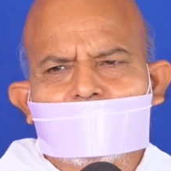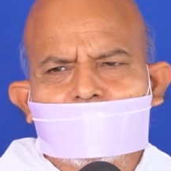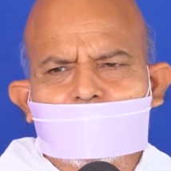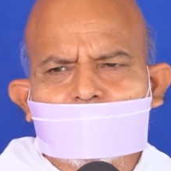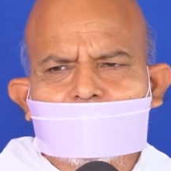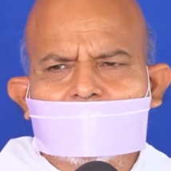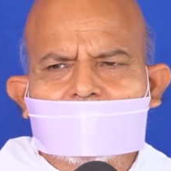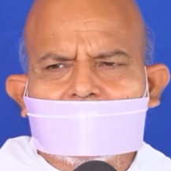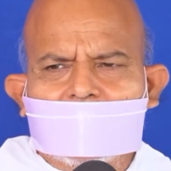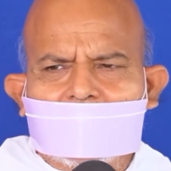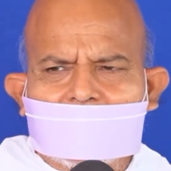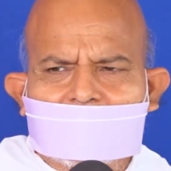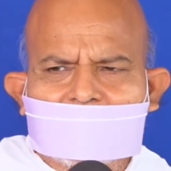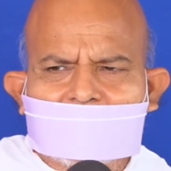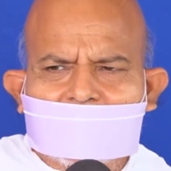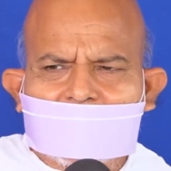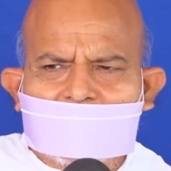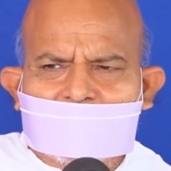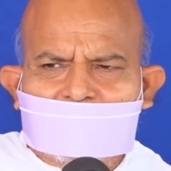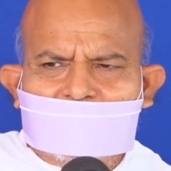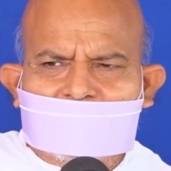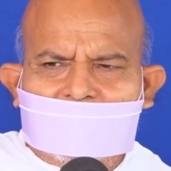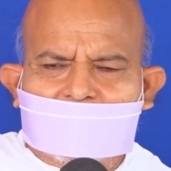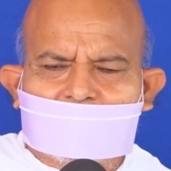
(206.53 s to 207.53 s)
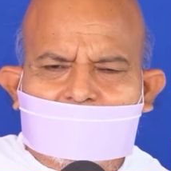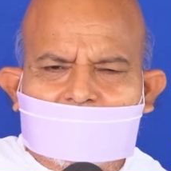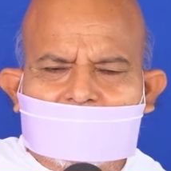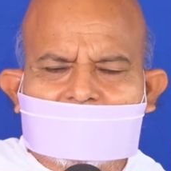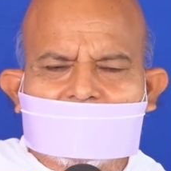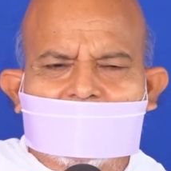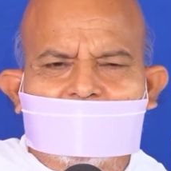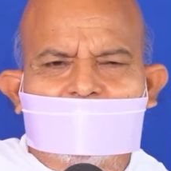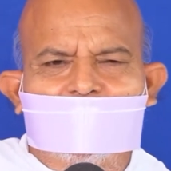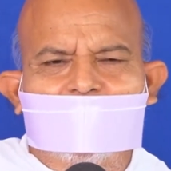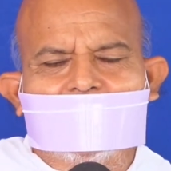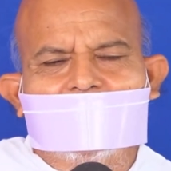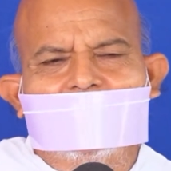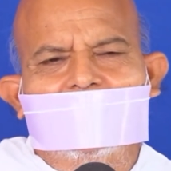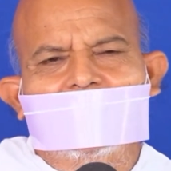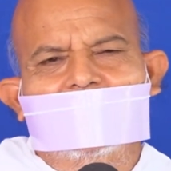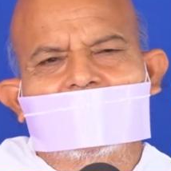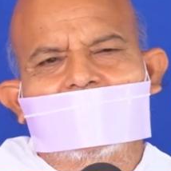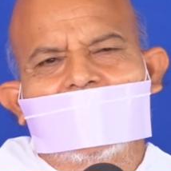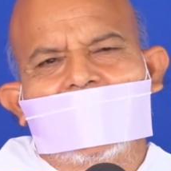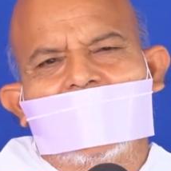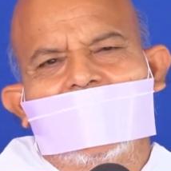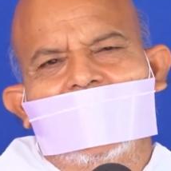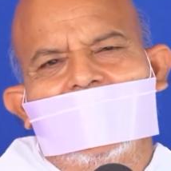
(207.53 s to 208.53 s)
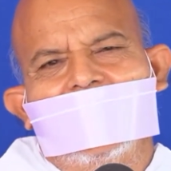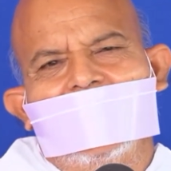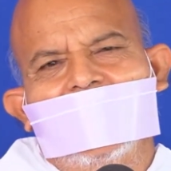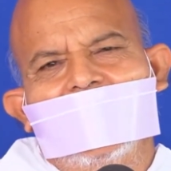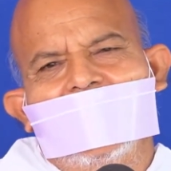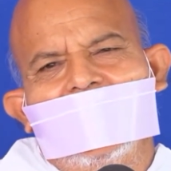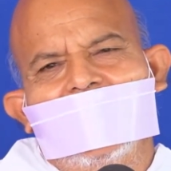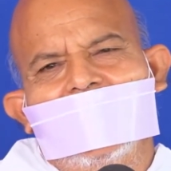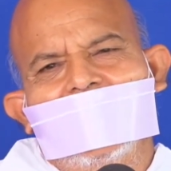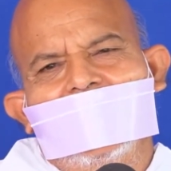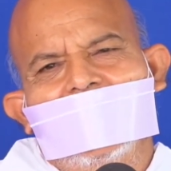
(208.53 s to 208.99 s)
उनका यह समय बीतता है